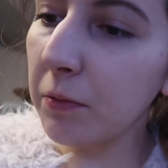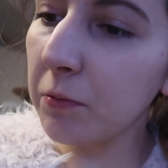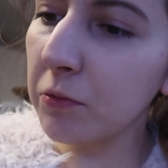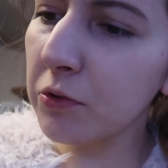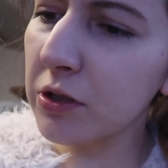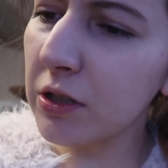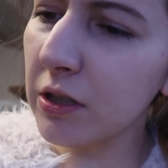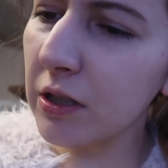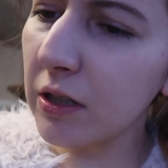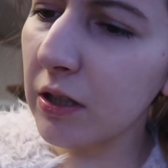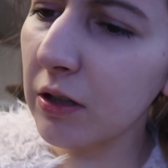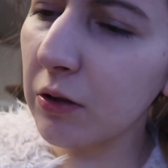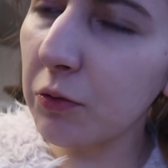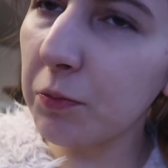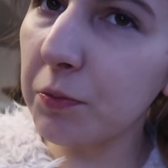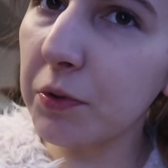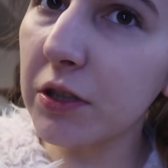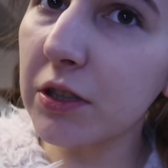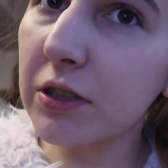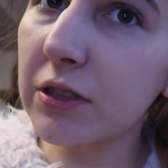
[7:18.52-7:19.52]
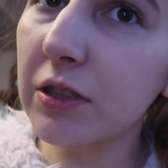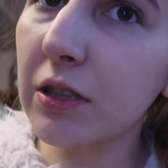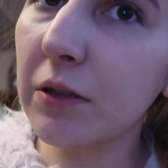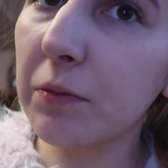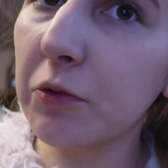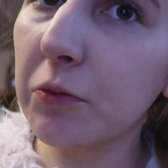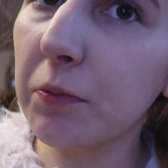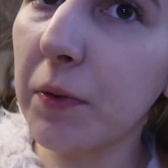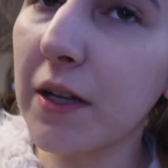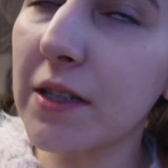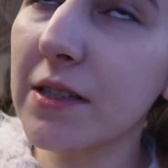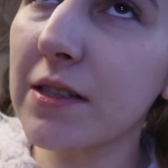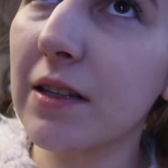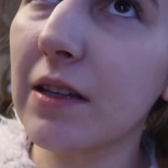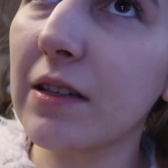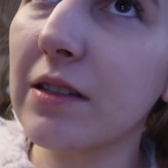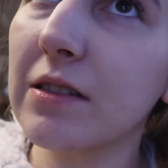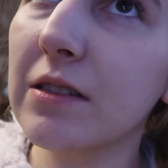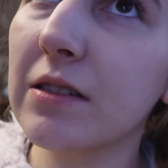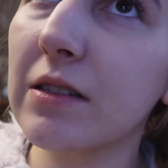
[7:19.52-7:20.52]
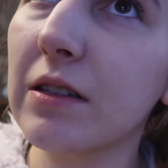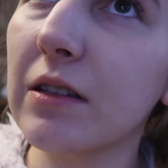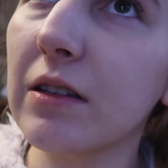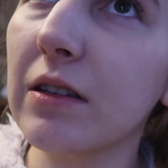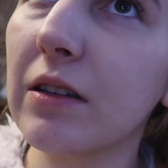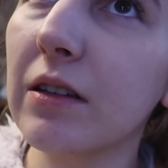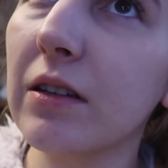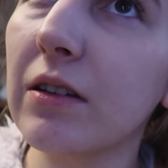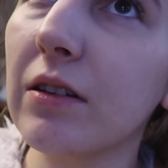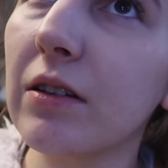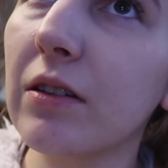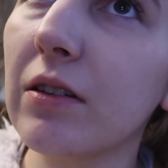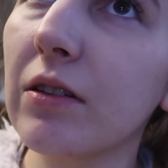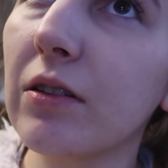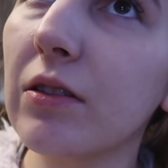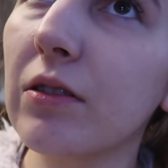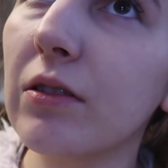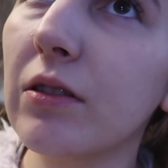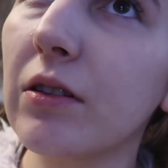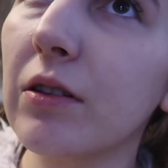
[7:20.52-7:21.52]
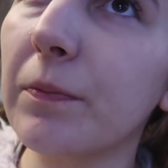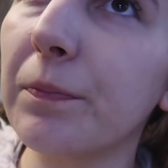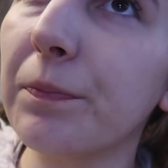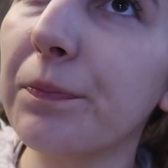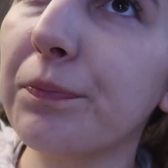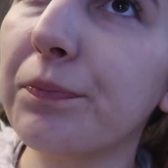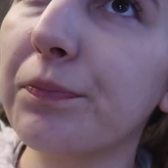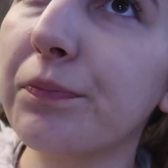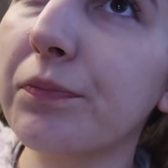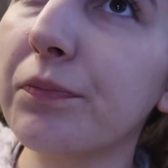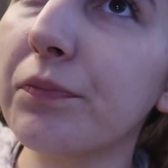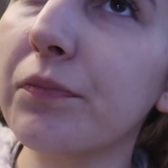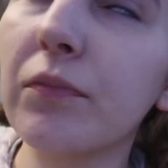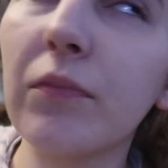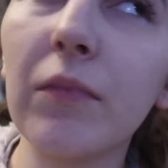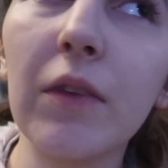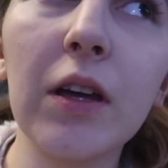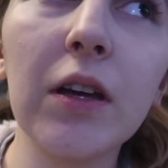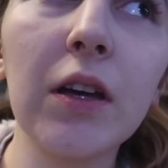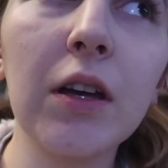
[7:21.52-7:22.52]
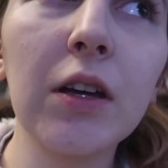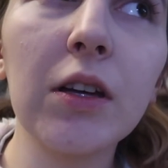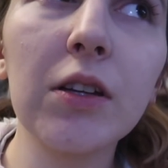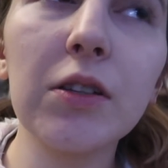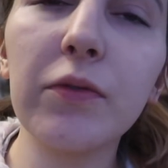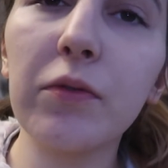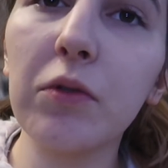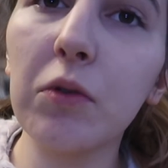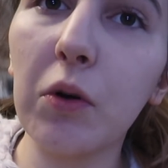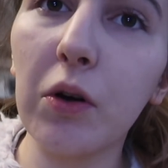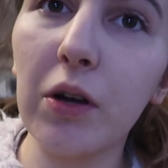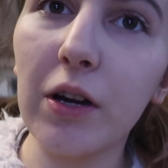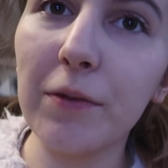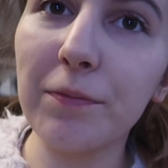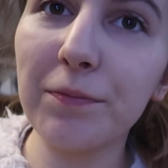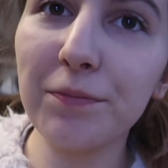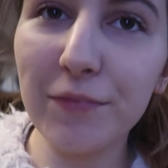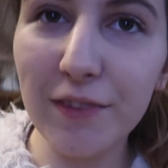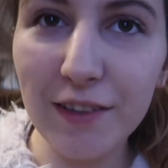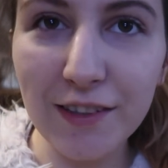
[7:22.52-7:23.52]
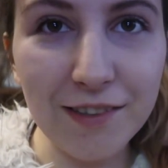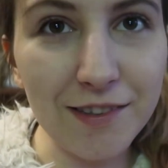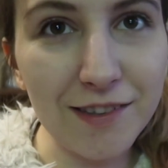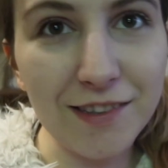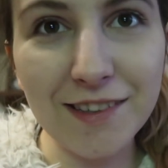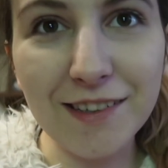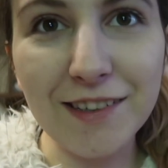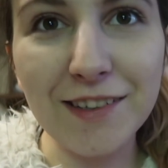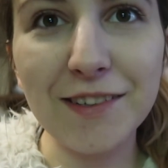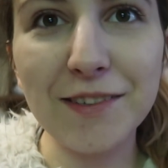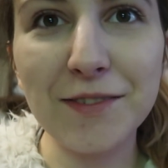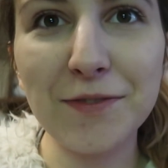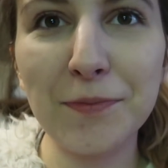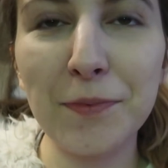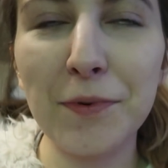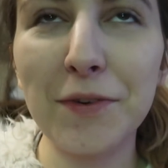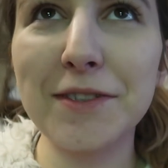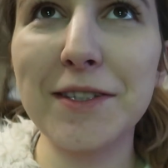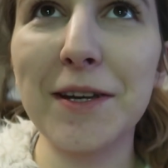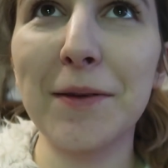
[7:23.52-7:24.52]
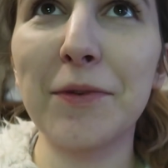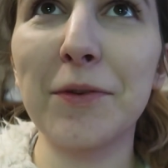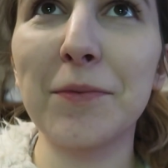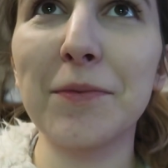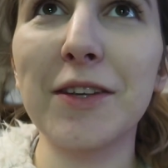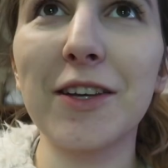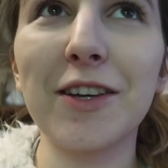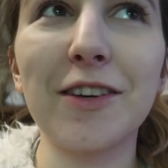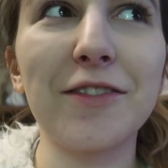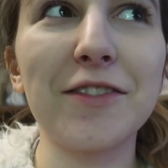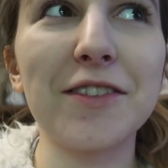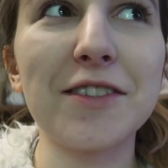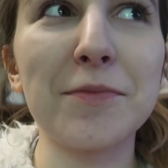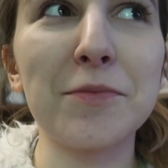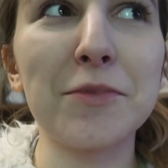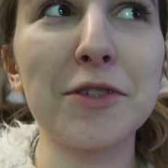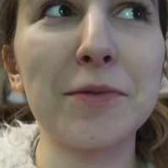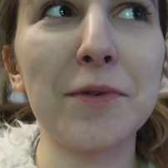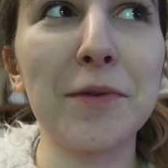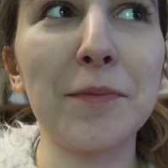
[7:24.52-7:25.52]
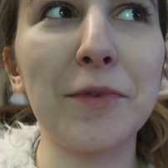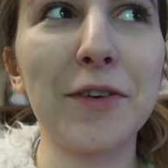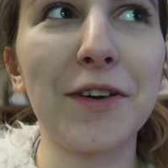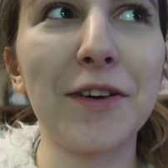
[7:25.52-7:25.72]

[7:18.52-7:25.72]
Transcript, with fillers: Muszę kupić mu pastę z e, tym z fluorem. E, powiedziałam Dominikowi, że musimy